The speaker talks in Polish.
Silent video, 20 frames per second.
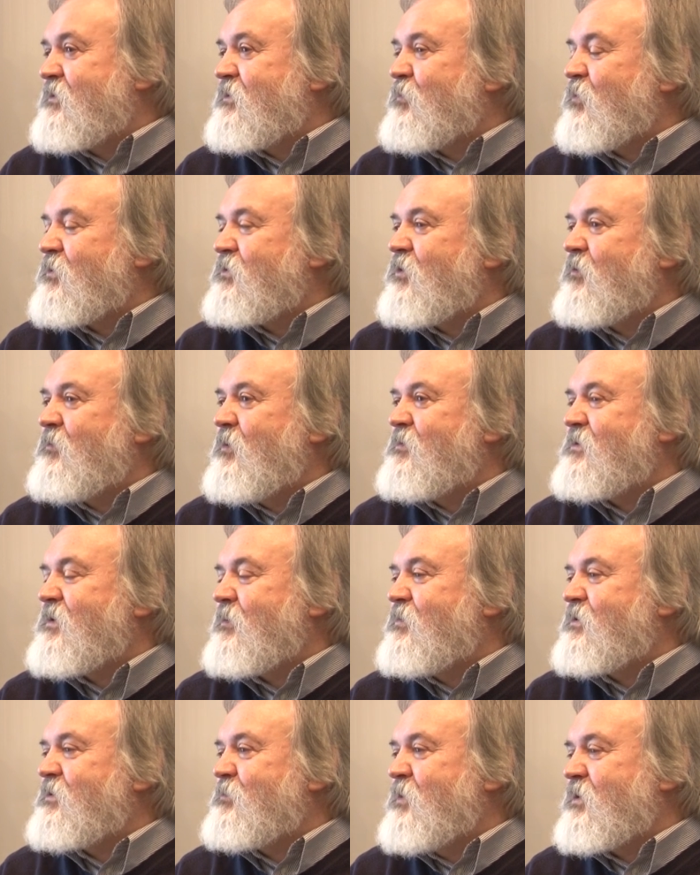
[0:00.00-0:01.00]
sposobem
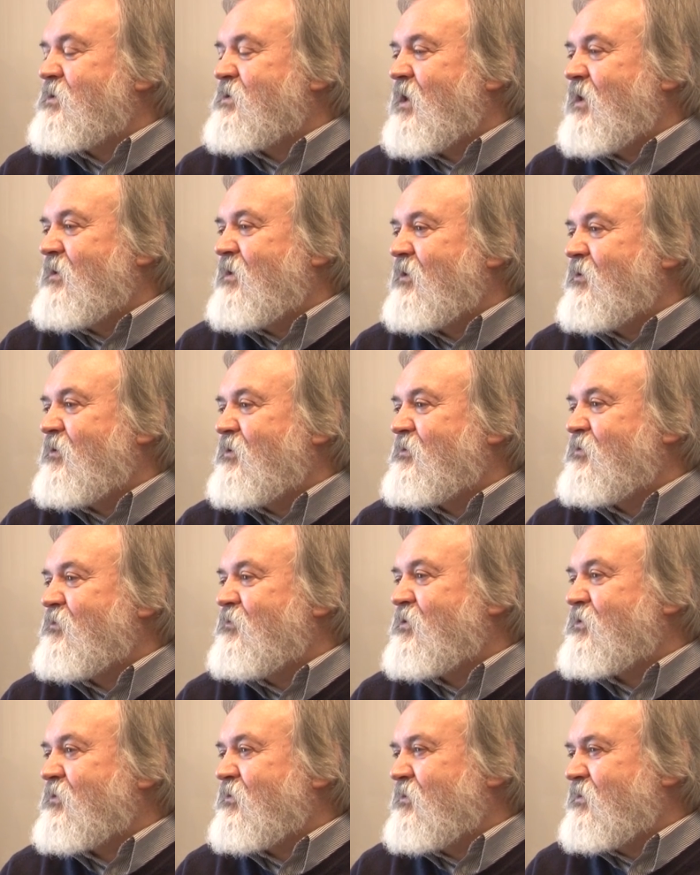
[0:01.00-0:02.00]
zabezpieczania to jest
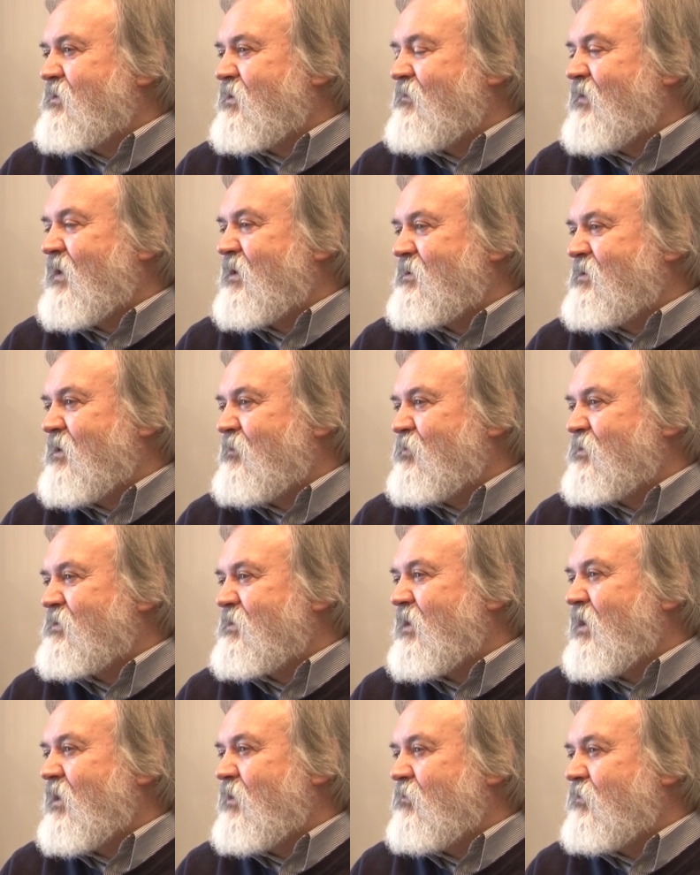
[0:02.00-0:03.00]
również konserwacja
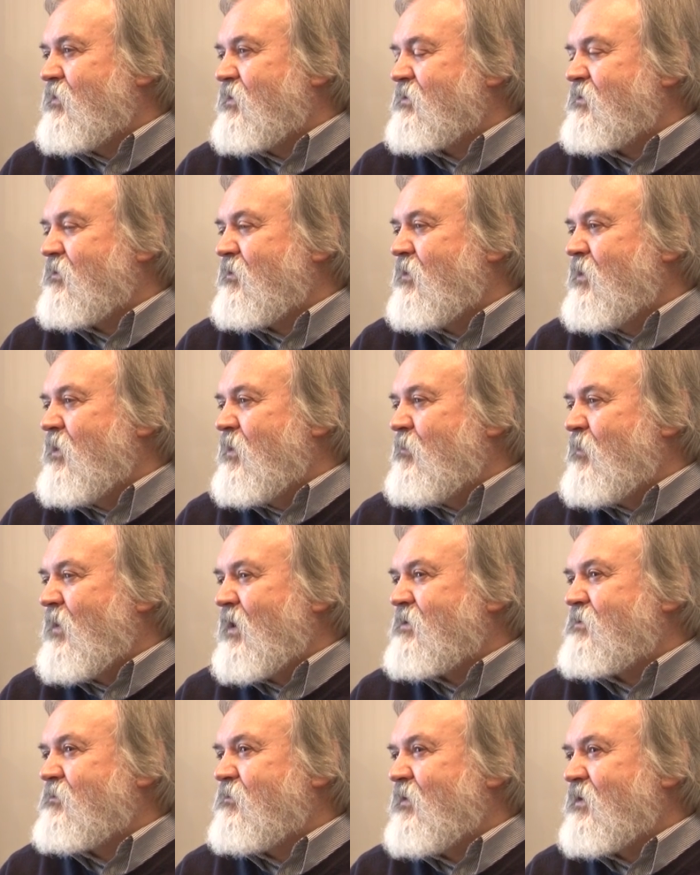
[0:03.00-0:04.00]
muzealiów. Jest to
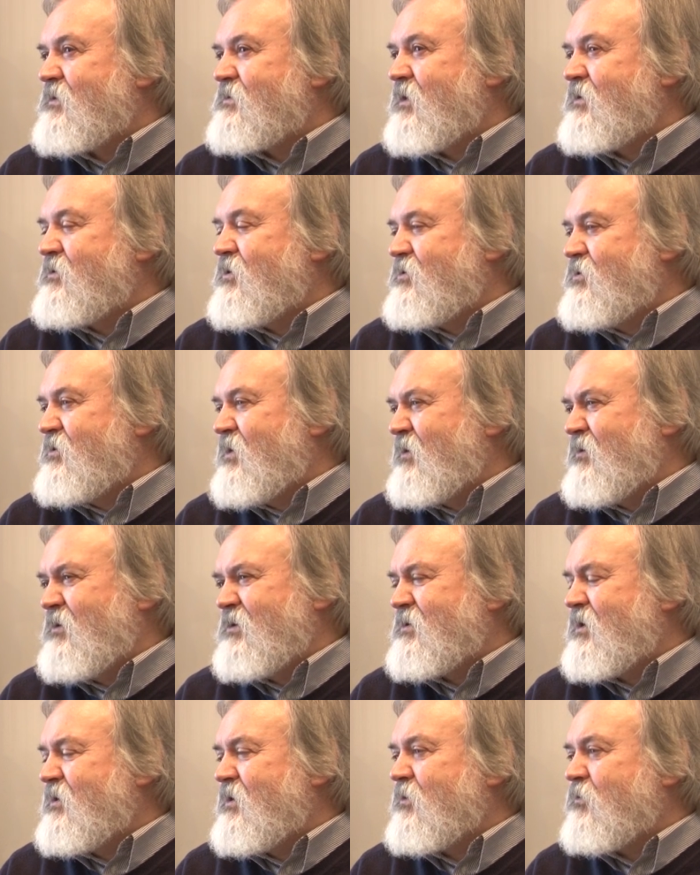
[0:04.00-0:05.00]
bardzo ważna dziedzina, no,
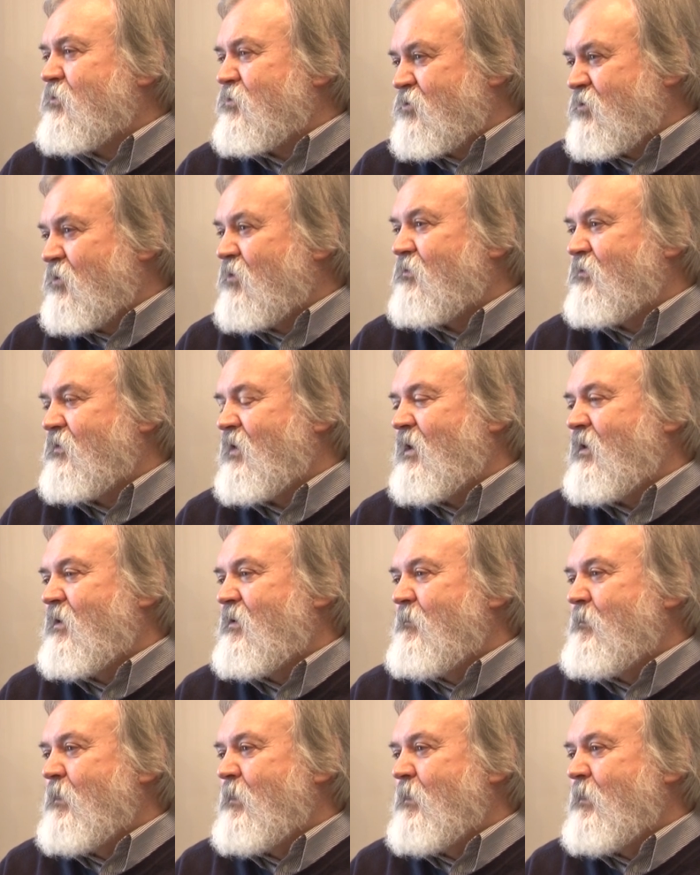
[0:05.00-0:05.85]
niestety kosztowna.